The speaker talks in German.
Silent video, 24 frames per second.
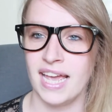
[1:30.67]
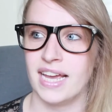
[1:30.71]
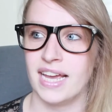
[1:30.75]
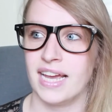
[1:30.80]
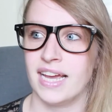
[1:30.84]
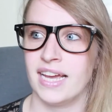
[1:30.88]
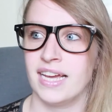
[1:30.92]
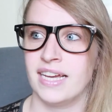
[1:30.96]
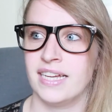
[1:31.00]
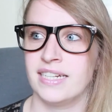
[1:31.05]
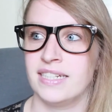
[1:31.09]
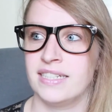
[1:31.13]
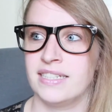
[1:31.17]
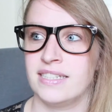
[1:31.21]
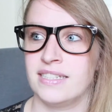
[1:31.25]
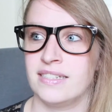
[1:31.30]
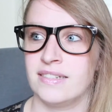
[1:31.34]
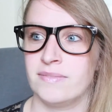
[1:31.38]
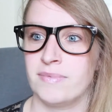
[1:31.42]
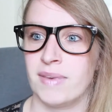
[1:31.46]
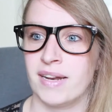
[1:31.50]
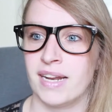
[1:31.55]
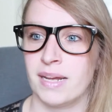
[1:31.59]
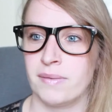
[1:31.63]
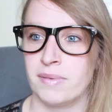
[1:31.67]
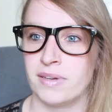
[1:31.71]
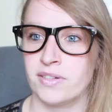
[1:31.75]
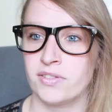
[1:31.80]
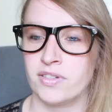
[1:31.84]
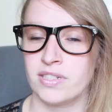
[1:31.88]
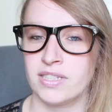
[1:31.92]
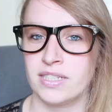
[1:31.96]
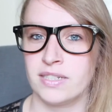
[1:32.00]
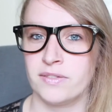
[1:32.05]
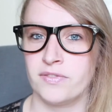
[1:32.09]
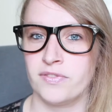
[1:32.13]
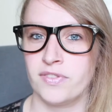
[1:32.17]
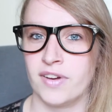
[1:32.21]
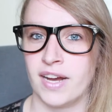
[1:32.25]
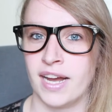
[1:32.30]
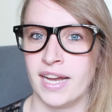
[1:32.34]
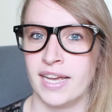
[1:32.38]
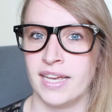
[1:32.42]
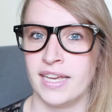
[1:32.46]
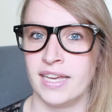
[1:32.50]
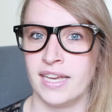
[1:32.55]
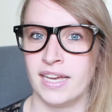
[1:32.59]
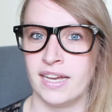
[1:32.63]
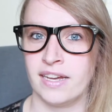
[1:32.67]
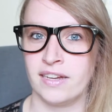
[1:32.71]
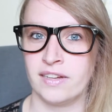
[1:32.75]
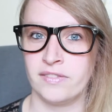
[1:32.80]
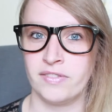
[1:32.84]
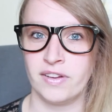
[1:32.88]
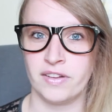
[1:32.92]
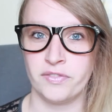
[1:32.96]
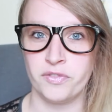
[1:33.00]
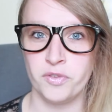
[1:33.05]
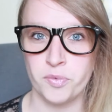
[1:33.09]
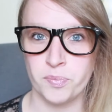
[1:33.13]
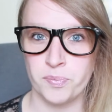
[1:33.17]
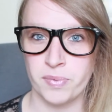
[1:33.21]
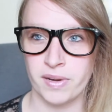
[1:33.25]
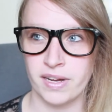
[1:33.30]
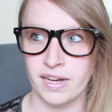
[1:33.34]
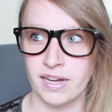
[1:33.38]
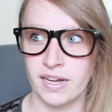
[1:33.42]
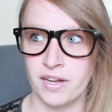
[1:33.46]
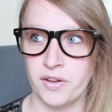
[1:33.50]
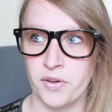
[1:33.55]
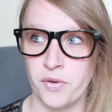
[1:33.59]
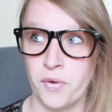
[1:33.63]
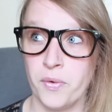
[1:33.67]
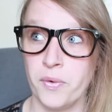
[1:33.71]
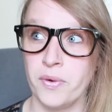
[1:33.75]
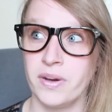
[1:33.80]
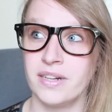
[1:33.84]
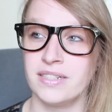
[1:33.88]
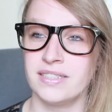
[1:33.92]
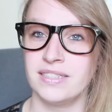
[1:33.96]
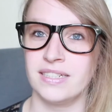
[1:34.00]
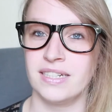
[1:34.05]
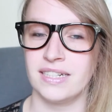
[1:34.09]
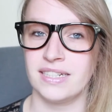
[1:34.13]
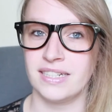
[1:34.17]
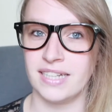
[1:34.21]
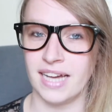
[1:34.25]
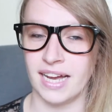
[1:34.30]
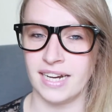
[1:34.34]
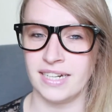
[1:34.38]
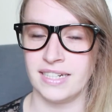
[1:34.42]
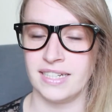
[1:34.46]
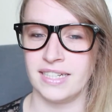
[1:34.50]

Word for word: äh, den man aber trotzdem frei äh, verfügbar hören kann.